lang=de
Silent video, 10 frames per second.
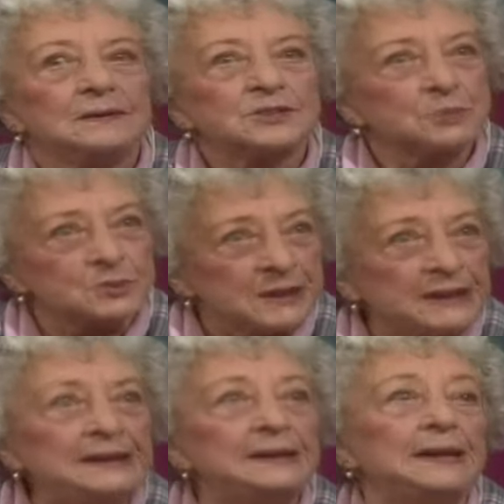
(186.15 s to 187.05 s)
Das muss man
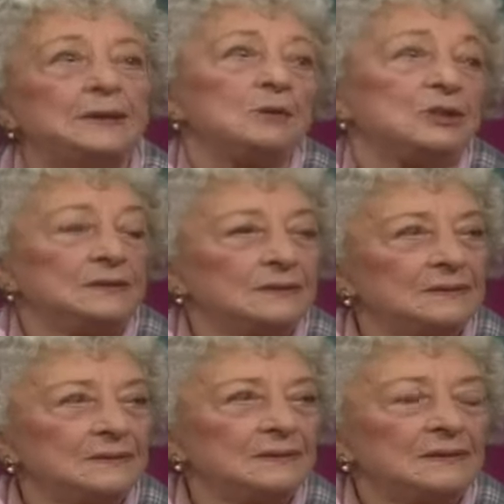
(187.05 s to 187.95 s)
hinnehmen.
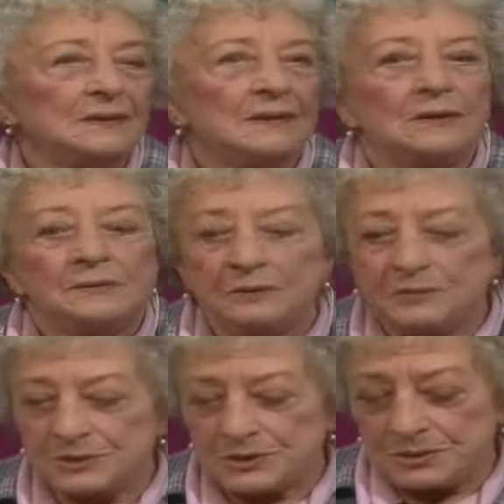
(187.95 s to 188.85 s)
Dann habe
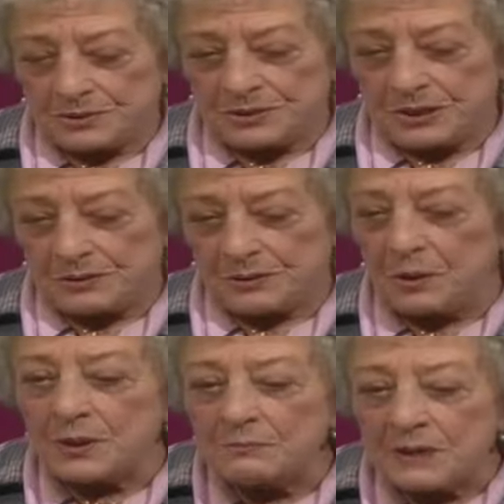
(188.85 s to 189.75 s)
ich mir gesagt, ja,
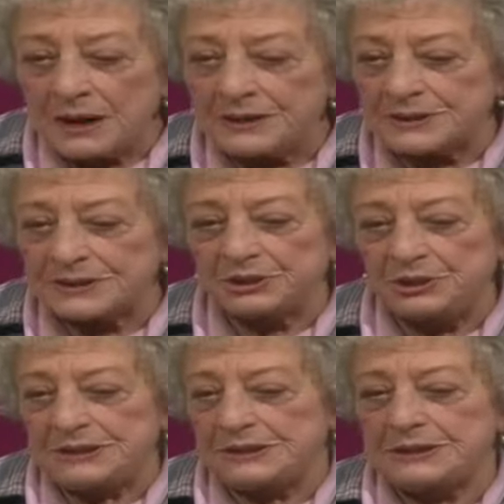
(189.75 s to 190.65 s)
Rheuma ist ja
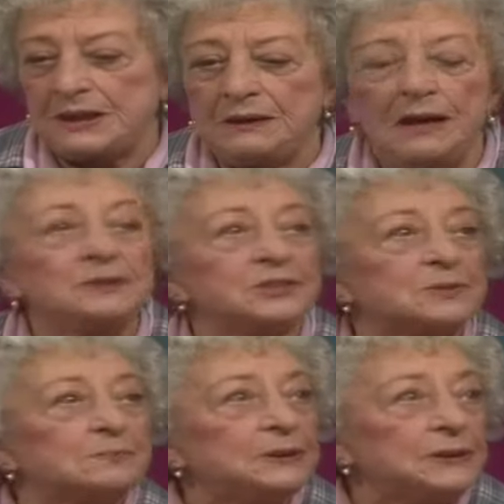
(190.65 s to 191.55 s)
schließlich auch
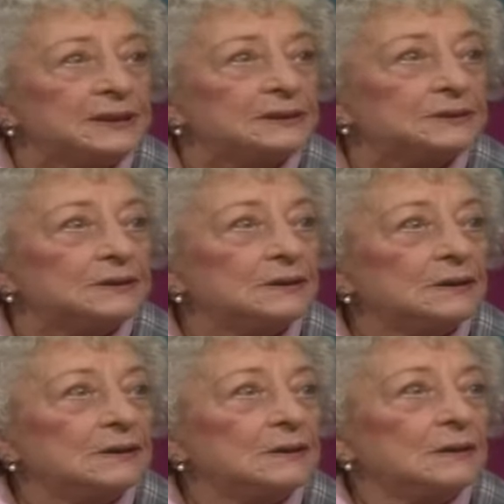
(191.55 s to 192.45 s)
altersbedingt.
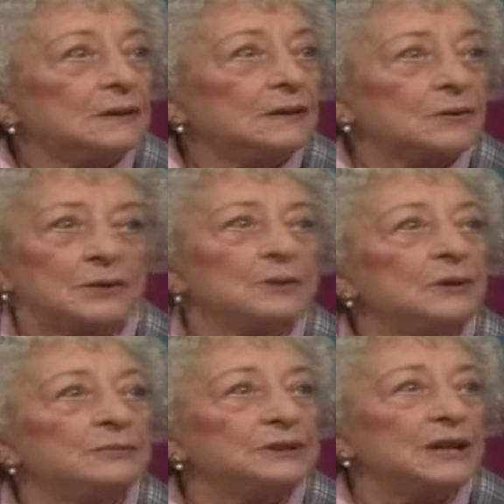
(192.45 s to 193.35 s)

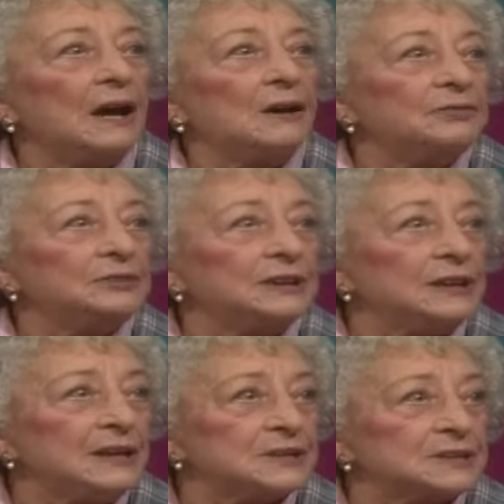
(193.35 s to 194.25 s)
Rheuma wird ja auch von
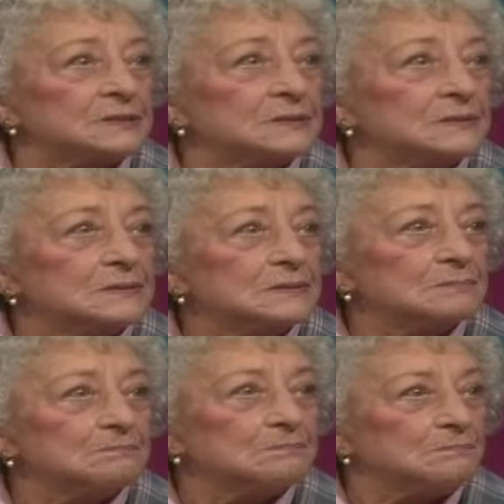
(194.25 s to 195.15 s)
den Ärzten
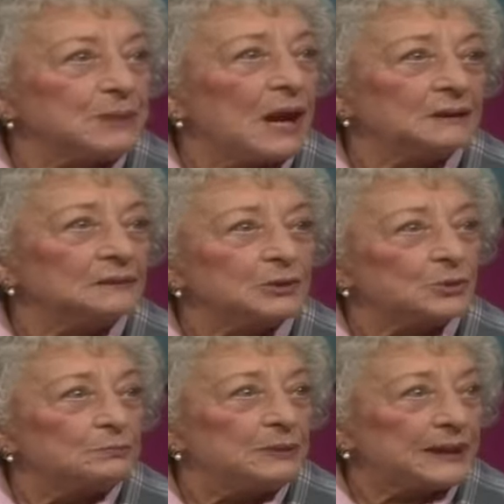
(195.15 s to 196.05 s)
behandelt
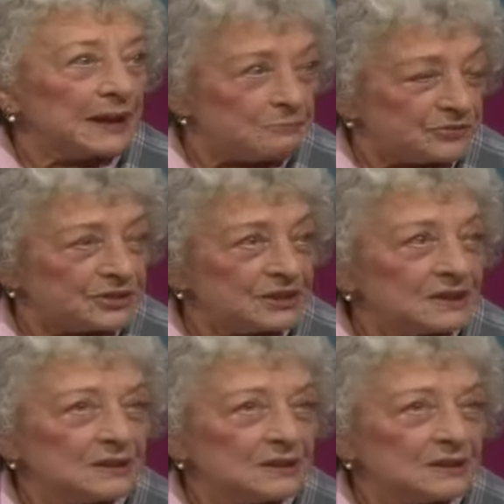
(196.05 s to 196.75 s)
und bekämpft.